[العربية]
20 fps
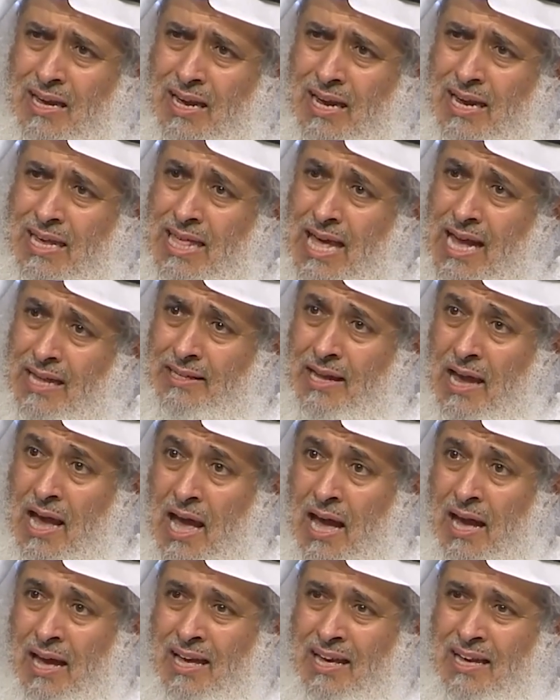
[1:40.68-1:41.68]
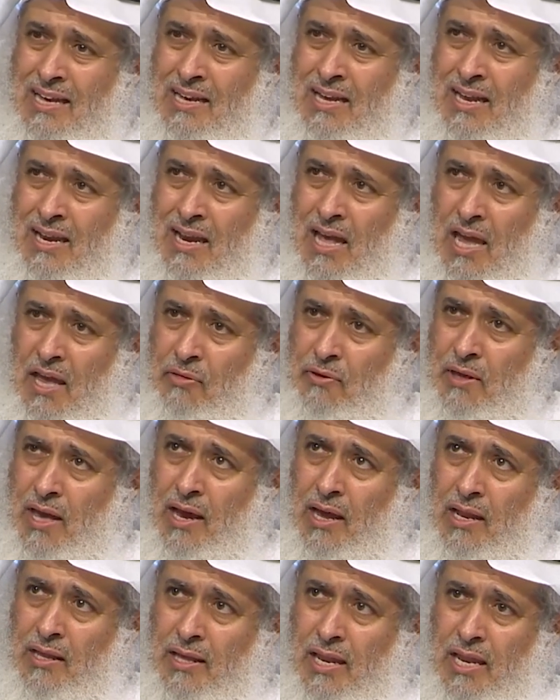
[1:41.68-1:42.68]
اذا دعاه لاحظ يا
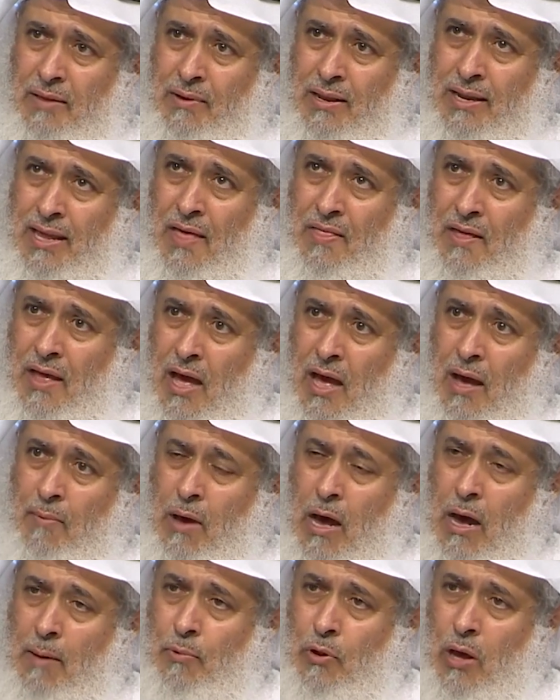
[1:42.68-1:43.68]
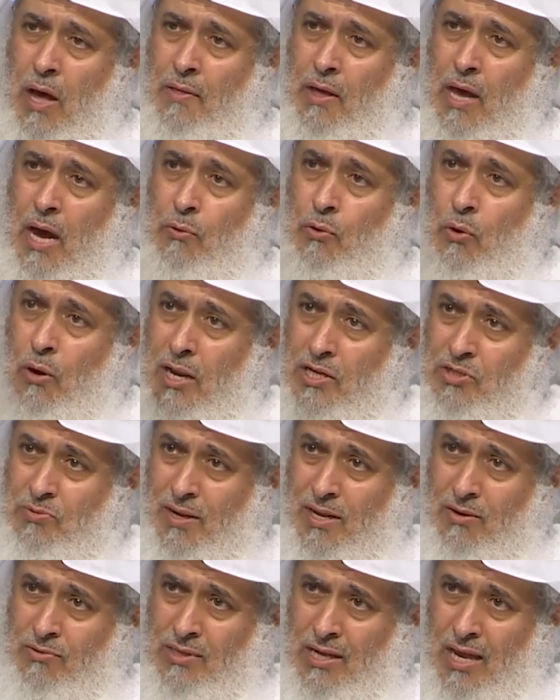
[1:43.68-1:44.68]
اخي الكريم يعني هذا أمر هذا قول الله
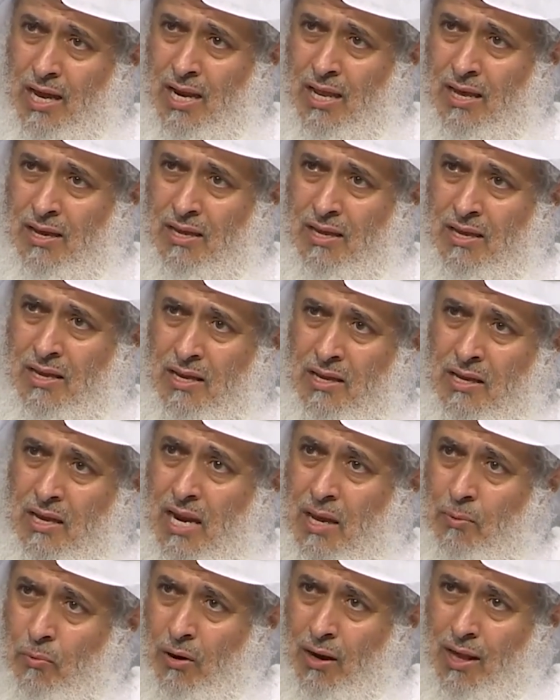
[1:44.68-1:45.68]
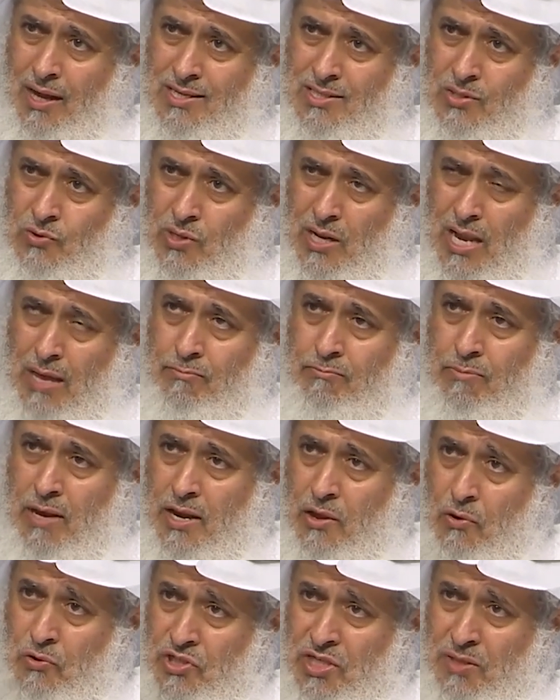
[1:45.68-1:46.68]
سبحانه وتعالى كلام الله عز وجل امن
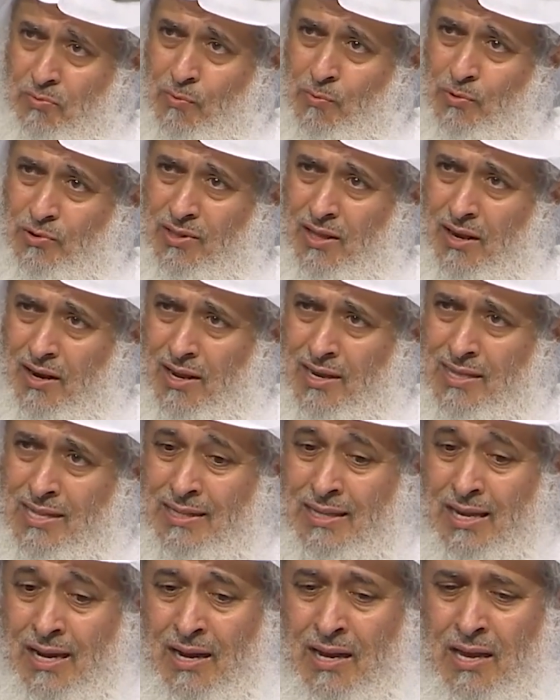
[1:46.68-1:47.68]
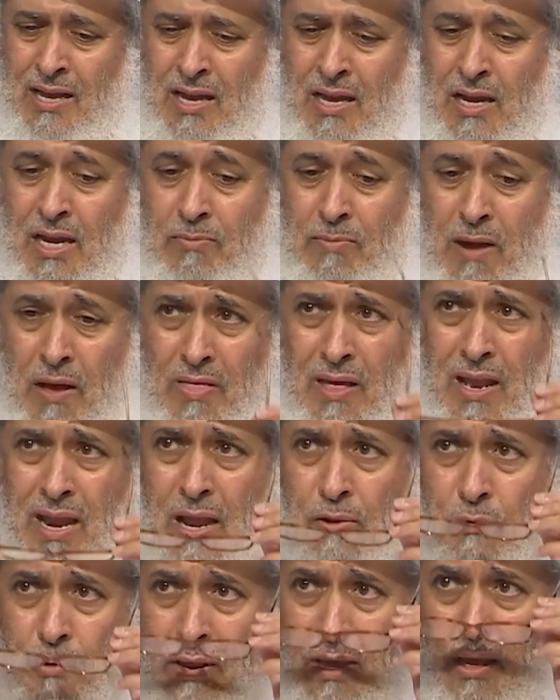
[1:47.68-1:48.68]
نعم. يجيب المضطر اذا دعاه لماذا
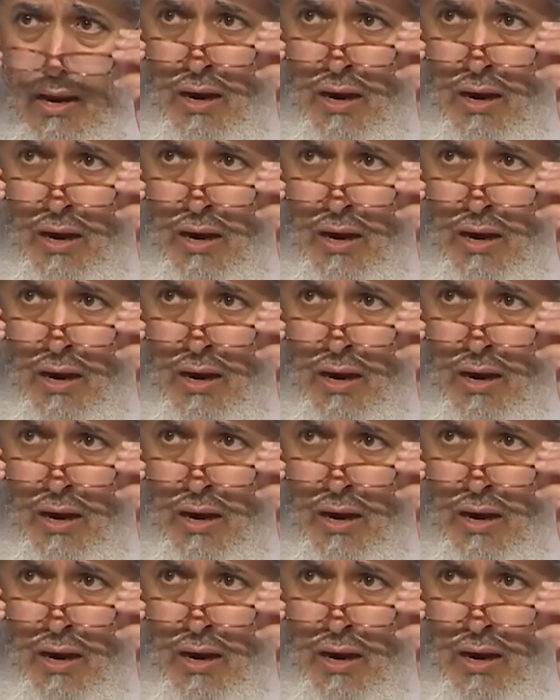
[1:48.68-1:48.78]
لا نري